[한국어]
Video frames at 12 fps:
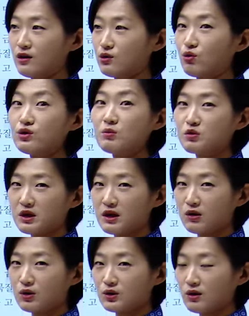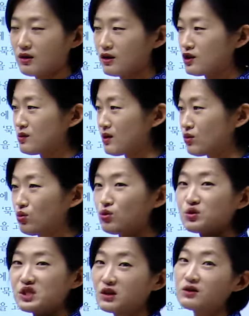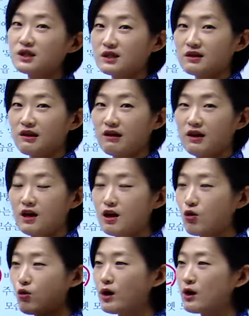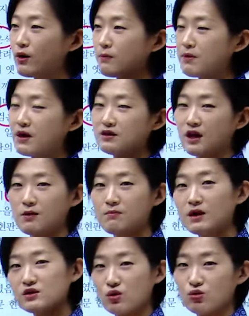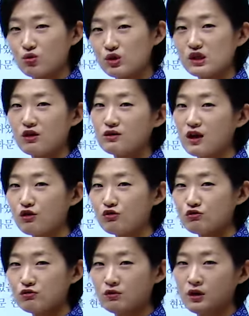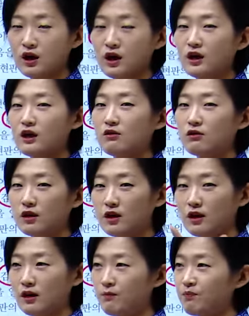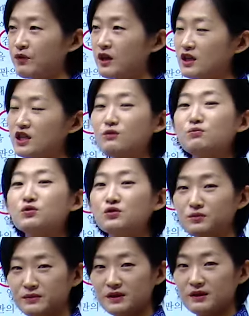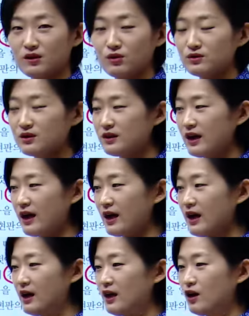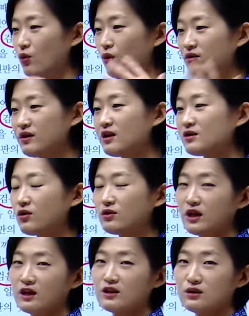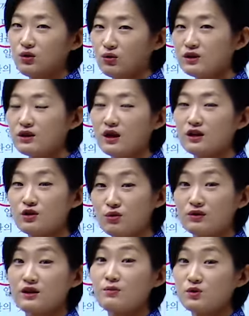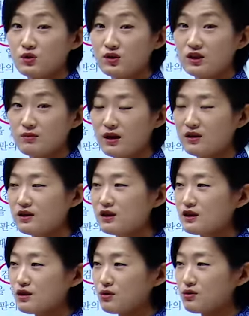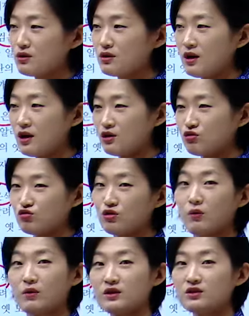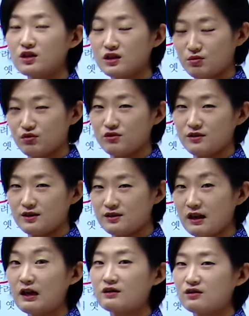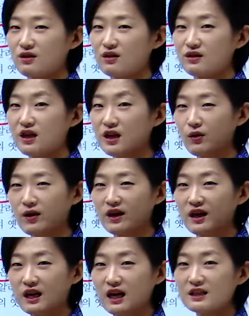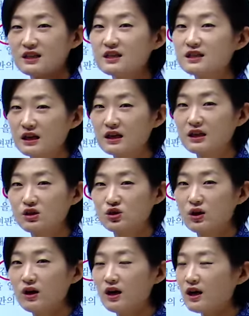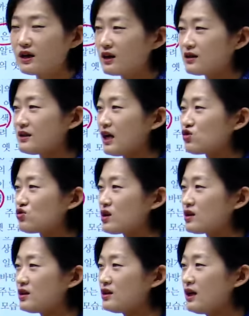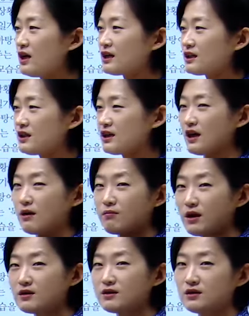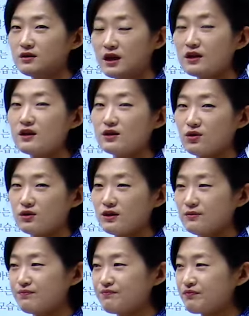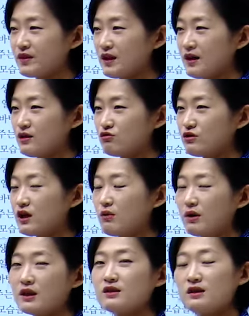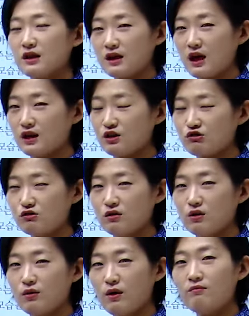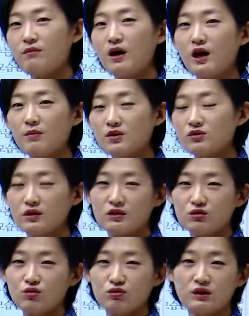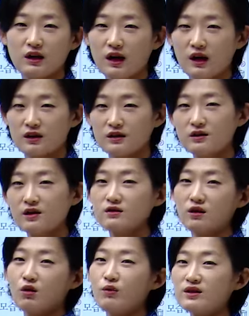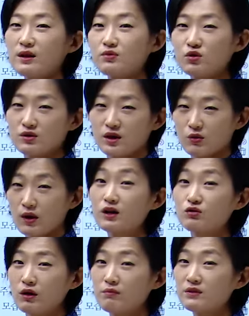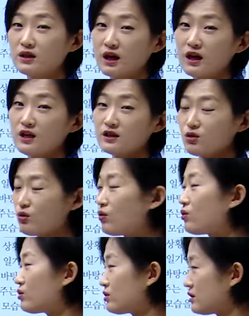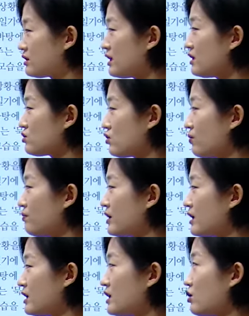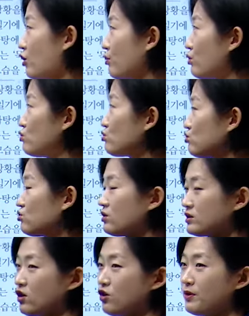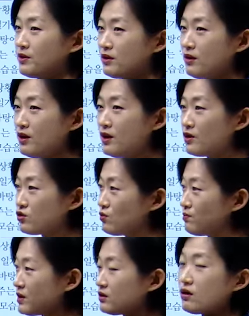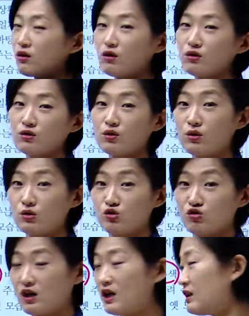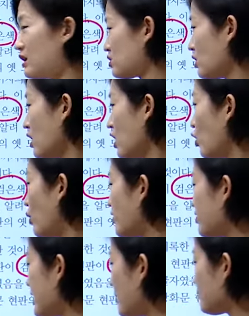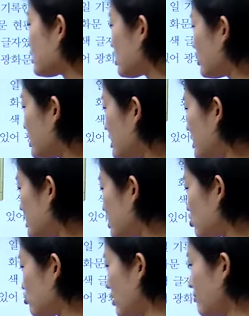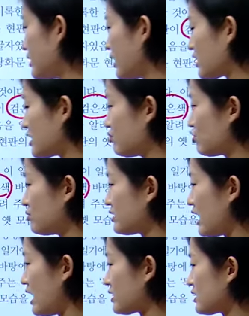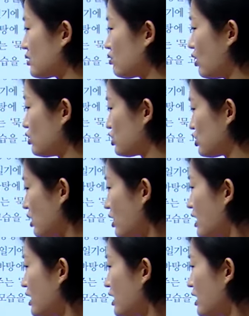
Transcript: 돈이 모자란 거죠. 그래서 막 돈도 찍어내잖아요. 고액화폐인 당백전도 찍어내고 이렇게 기부금을 걷는데 원에서 내는 돈이다 해서 원납전이지만 실제로는 누가 원에서 기부금을 내겠어요? 내라고 약간 강제를 했겠죠. 그래서 나중에는 그냥 양반들 사이에서는 우리가 원해서 낸 게 아니고 원망하면서 내는 돈이다. 그래서 원납전이라고 하기도 합니다. 이런 것들이 좀 이 경복궁 중건 사업에서 좀 삐그덕거렸던 것 중에 하나죠. 원납전을 징수합니다. 기부금을 강제로 걷죠.